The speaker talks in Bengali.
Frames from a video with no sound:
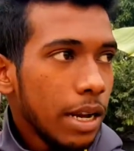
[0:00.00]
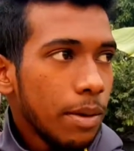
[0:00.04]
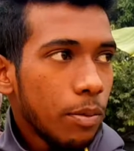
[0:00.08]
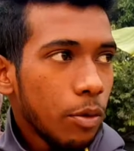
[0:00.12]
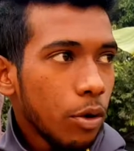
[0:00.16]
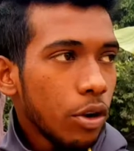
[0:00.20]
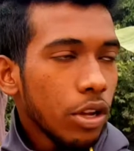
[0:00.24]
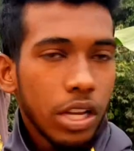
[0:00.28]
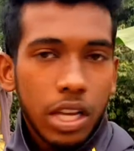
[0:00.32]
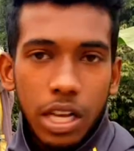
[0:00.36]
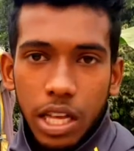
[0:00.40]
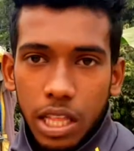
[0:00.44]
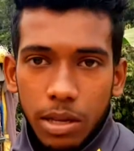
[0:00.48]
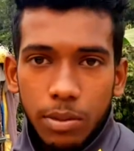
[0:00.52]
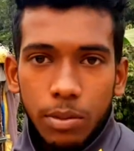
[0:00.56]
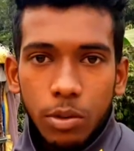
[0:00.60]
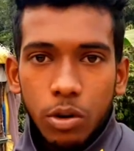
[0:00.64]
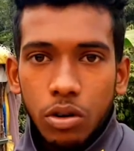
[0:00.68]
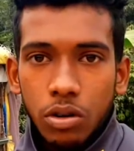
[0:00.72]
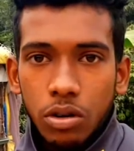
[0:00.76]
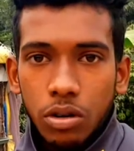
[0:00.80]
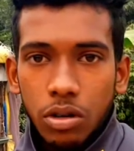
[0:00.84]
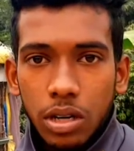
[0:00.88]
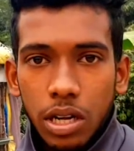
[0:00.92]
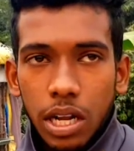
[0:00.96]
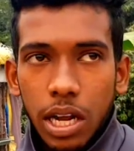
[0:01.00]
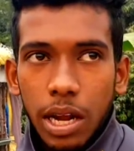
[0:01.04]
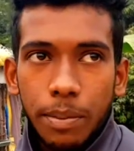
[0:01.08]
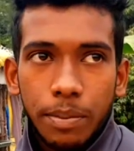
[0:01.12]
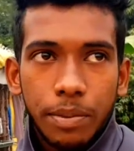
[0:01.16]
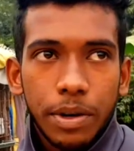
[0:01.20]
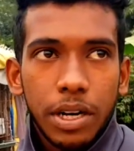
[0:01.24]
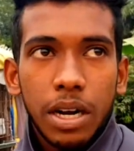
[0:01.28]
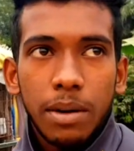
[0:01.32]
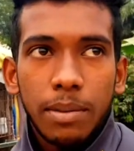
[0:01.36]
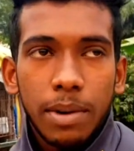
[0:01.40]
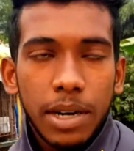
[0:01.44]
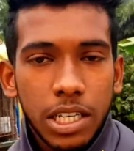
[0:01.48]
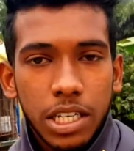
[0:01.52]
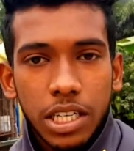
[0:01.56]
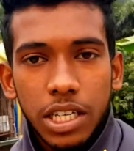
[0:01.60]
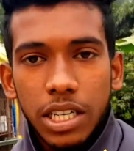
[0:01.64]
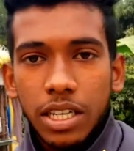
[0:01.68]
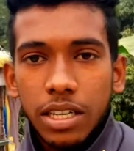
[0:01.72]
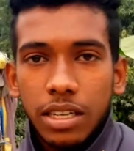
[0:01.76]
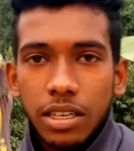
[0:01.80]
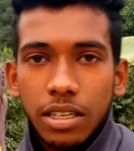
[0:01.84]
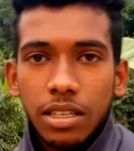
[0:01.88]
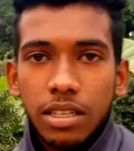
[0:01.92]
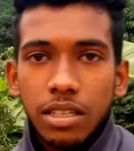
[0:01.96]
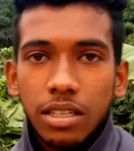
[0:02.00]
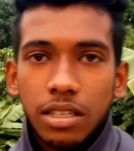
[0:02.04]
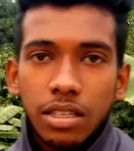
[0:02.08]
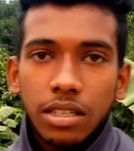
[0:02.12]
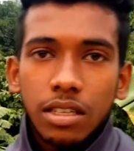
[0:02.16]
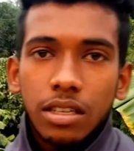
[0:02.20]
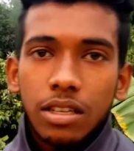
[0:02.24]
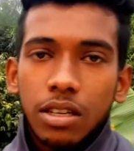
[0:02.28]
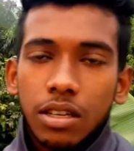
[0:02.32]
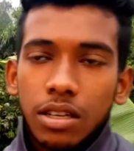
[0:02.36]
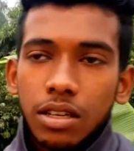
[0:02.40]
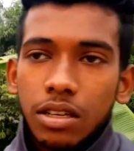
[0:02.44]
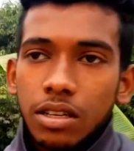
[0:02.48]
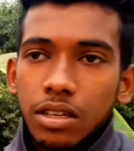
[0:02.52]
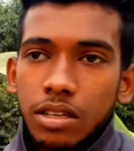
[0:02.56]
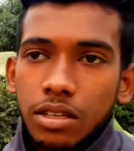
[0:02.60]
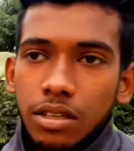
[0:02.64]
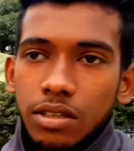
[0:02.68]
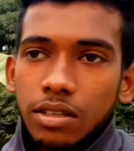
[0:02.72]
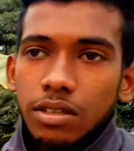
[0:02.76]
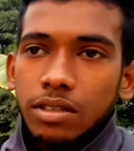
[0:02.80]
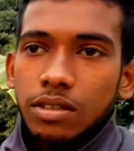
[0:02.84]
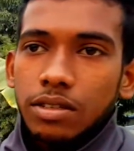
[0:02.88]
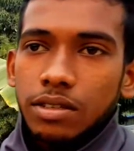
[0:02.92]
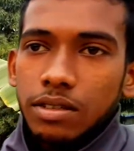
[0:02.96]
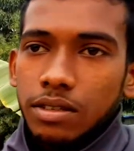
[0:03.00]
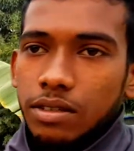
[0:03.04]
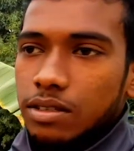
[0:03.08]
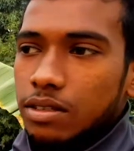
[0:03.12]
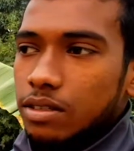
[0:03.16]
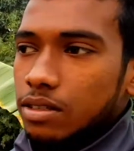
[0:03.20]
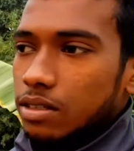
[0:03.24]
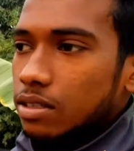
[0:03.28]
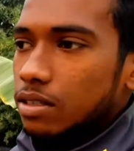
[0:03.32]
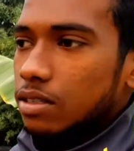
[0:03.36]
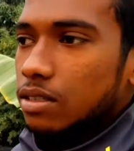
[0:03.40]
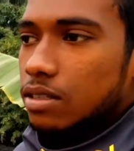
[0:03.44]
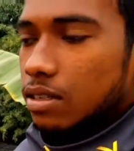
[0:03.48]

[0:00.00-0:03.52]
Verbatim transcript: পরীক্ষা এপ্রিল মাসে আচ্ছা আচ্ছা তো